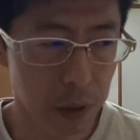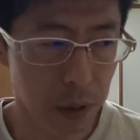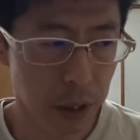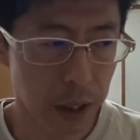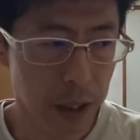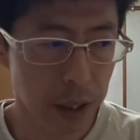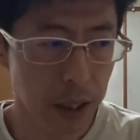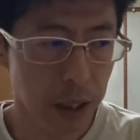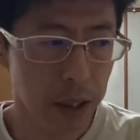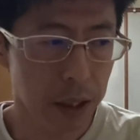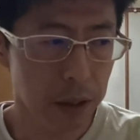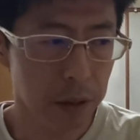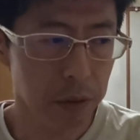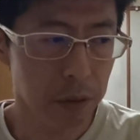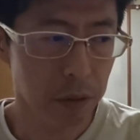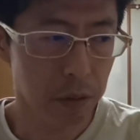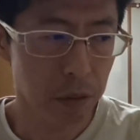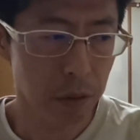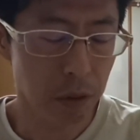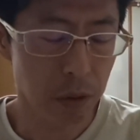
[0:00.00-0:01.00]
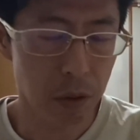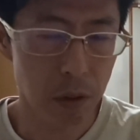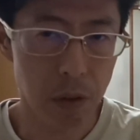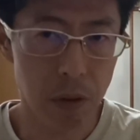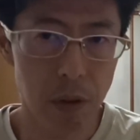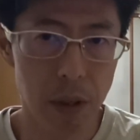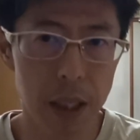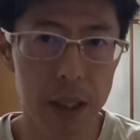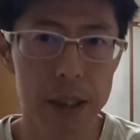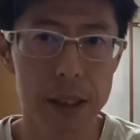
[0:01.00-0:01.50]
インターネット
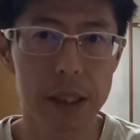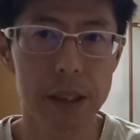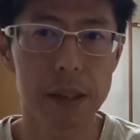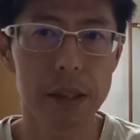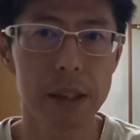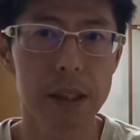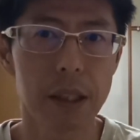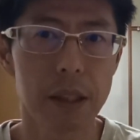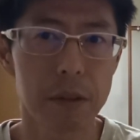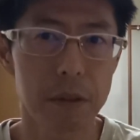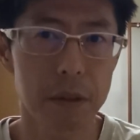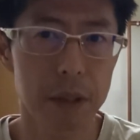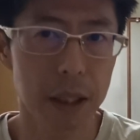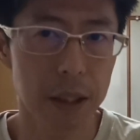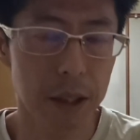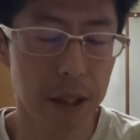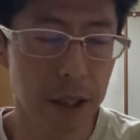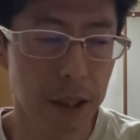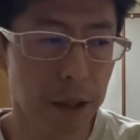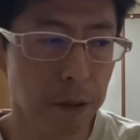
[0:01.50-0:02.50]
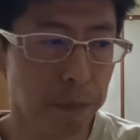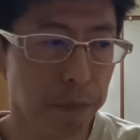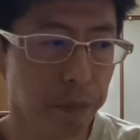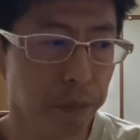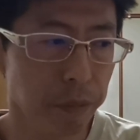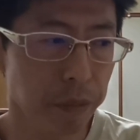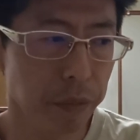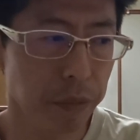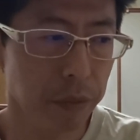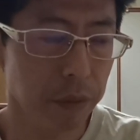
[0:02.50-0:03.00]
をアクセスした時に、
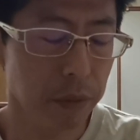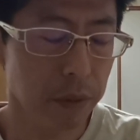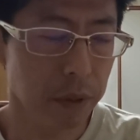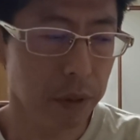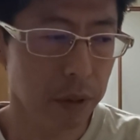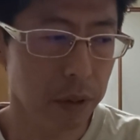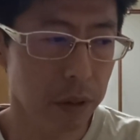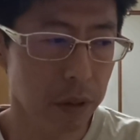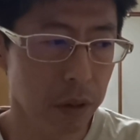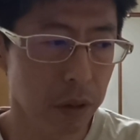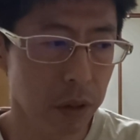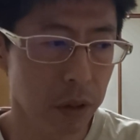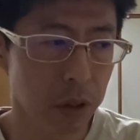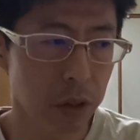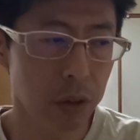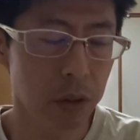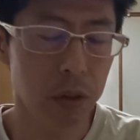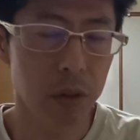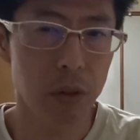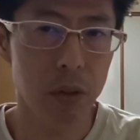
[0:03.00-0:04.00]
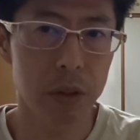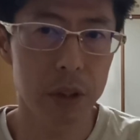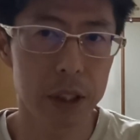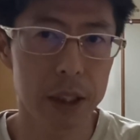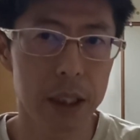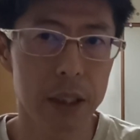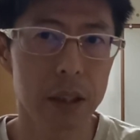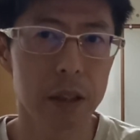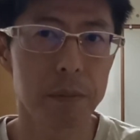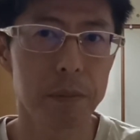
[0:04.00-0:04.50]
16時
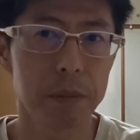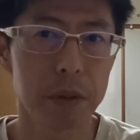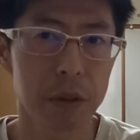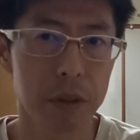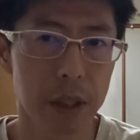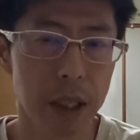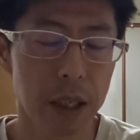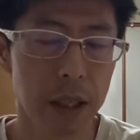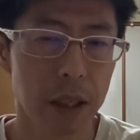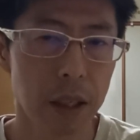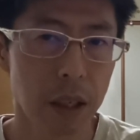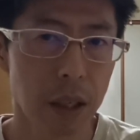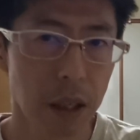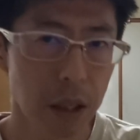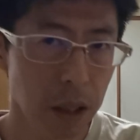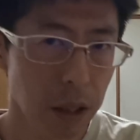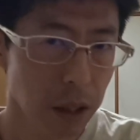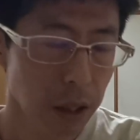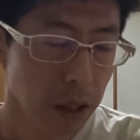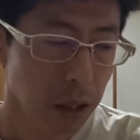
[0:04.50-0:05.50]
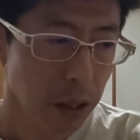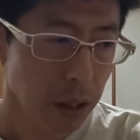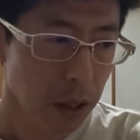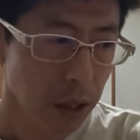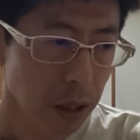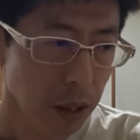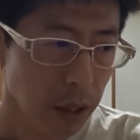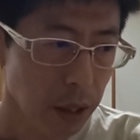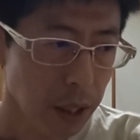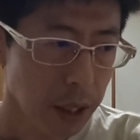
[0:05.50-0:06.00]
30分ぐらい、
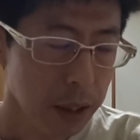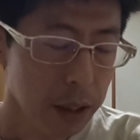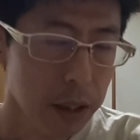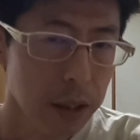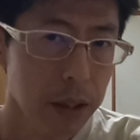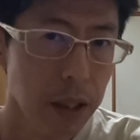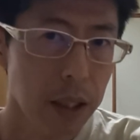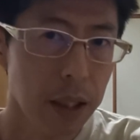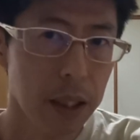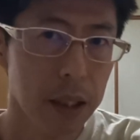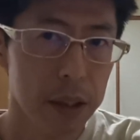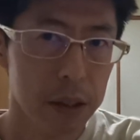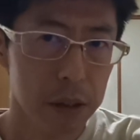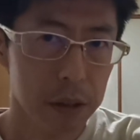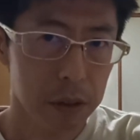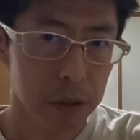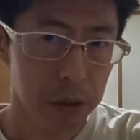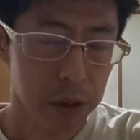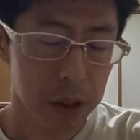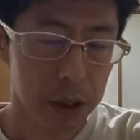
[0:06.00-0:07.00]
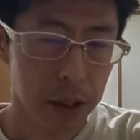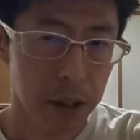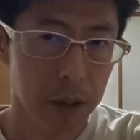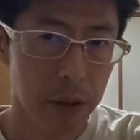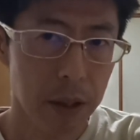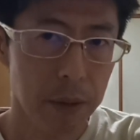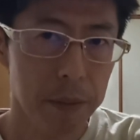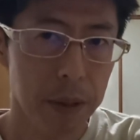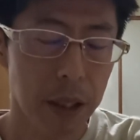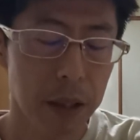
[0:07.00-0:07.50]
阪神タイガースの試合と
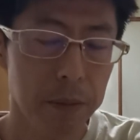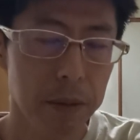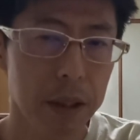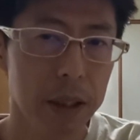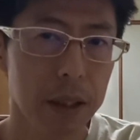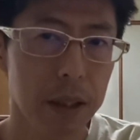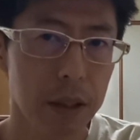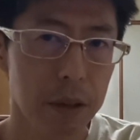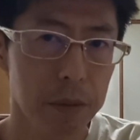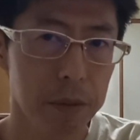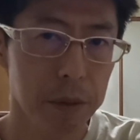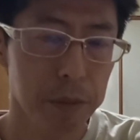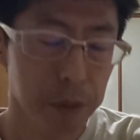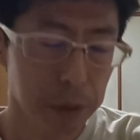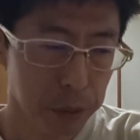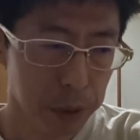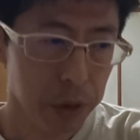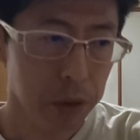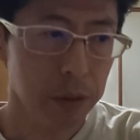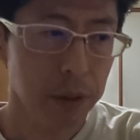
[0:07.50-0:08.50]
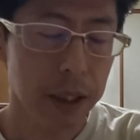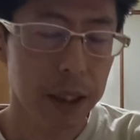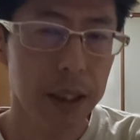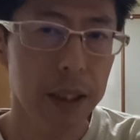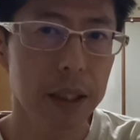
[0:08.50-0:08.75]
かもありましたけども、もうそこは意